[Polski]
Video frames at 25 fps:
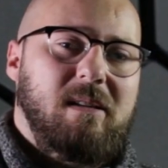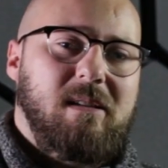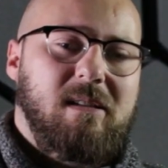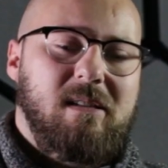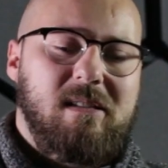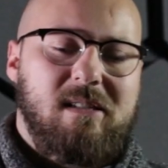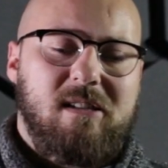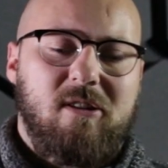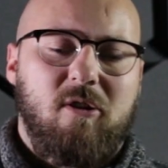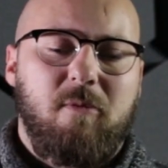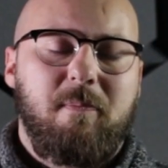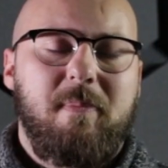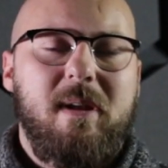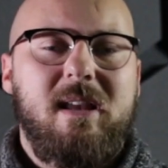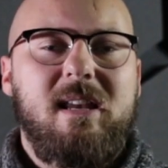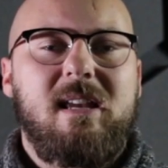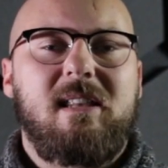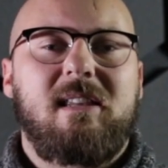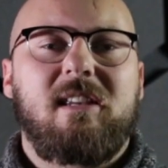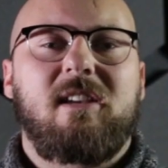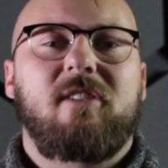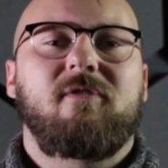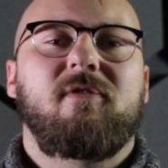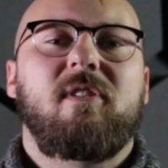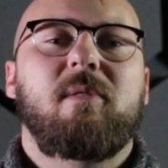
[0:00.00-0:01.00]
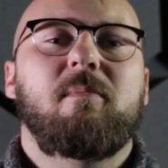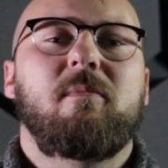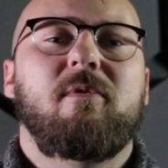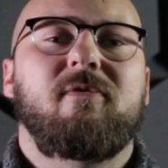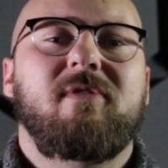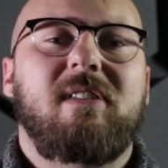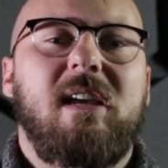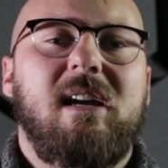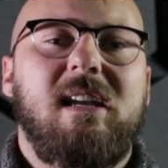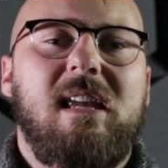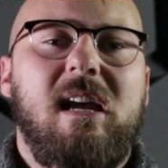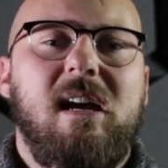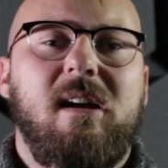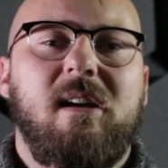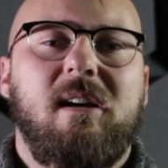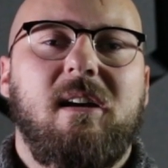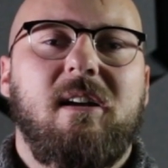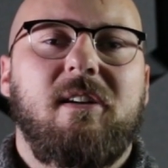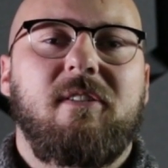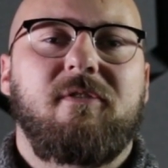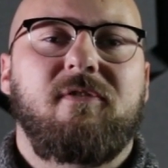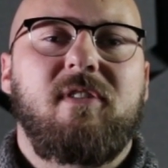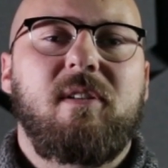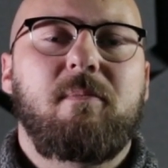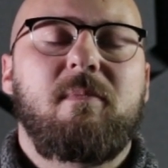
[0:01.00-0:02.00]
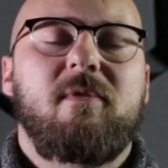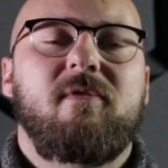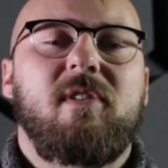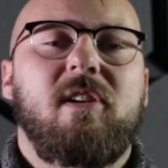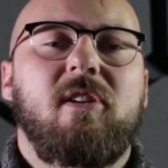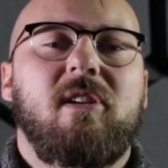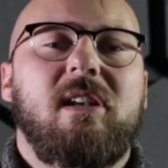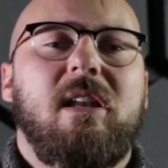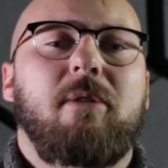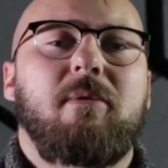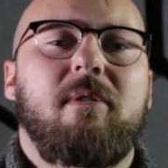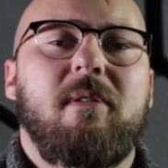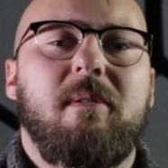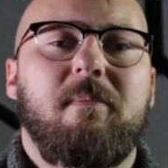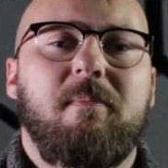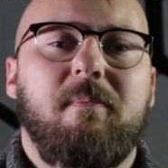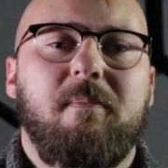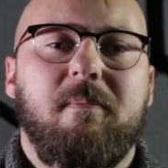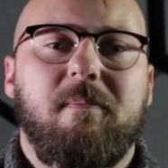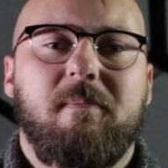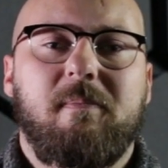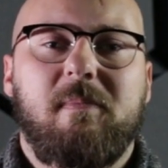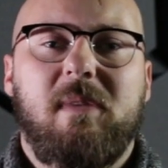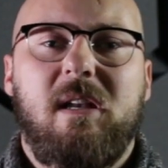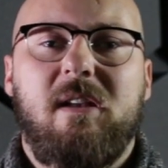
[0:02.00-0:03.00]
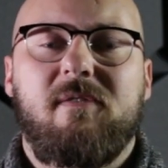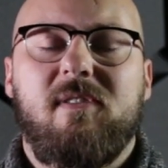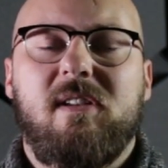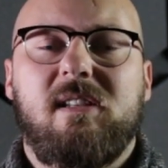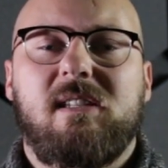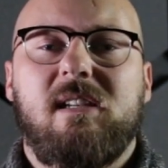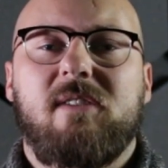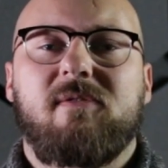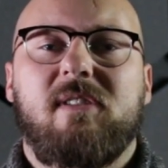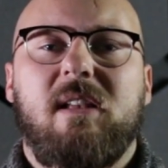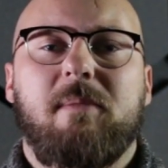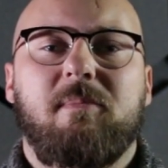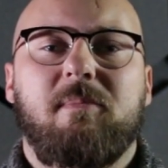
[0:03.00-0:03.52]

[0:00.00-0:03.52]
zrobienie tych filmów tak, jak e, filmy wyglądały mniej więcej w